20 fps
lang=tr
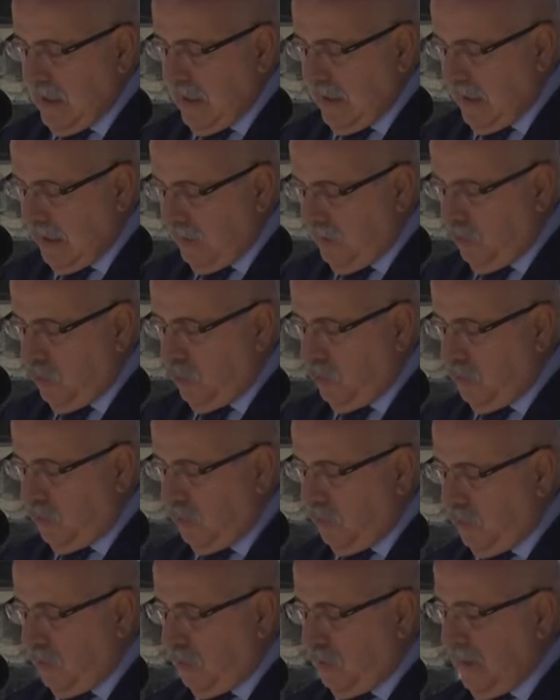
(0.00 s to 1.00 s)
En büyük
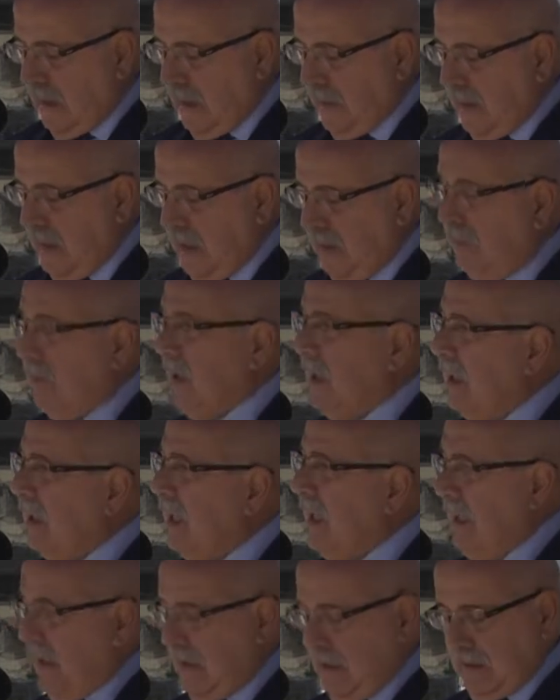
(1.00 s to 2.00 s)
öğütlerinden biri
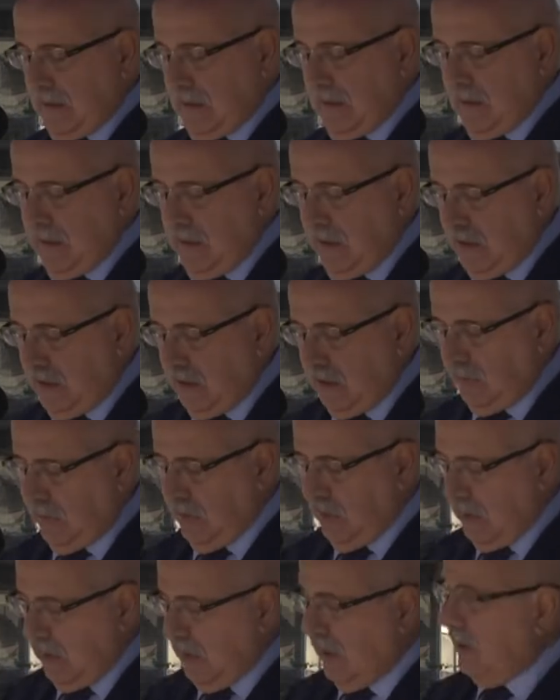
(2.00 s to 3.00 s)
de yakılıp
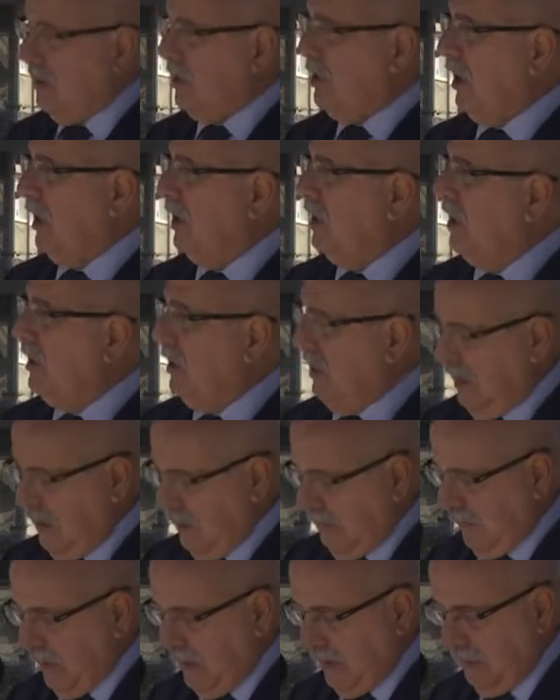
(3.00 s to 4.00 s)
yıkılan şehrin
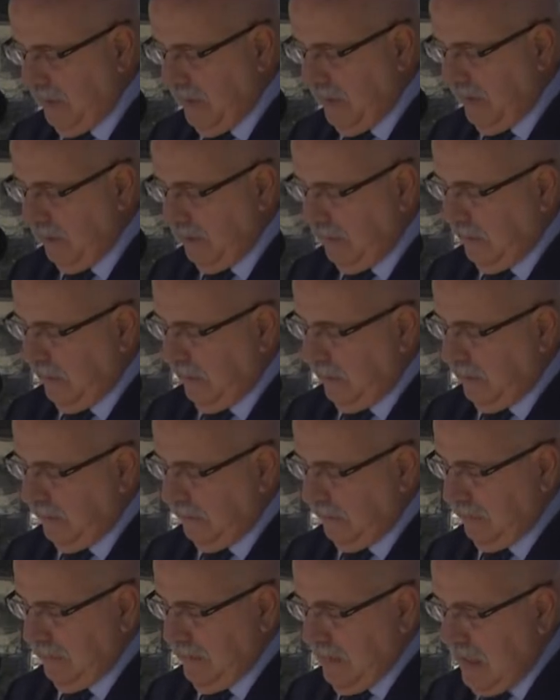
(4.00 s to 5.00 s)
imar
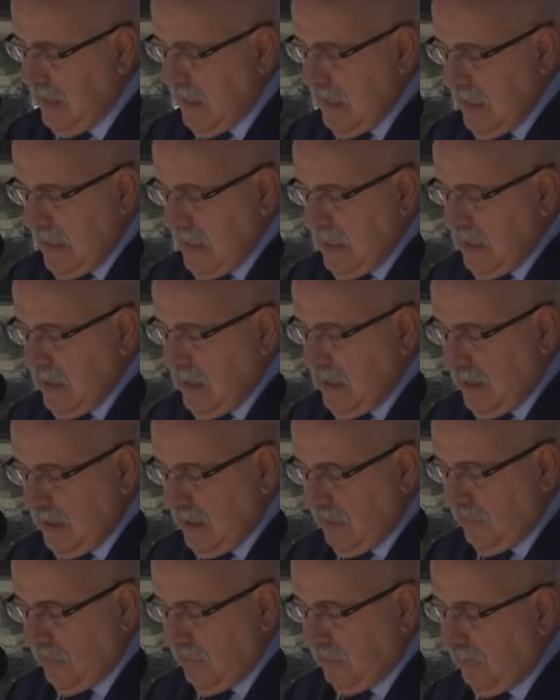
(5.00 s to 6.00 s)
planlarının
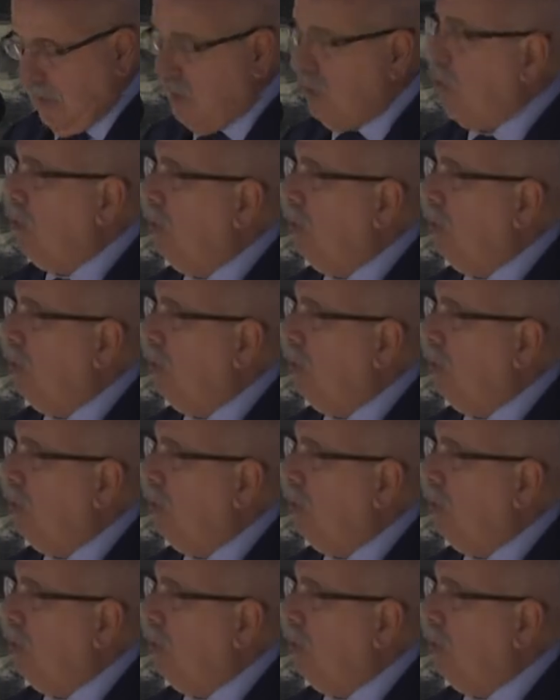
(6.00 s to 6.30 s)
yapılması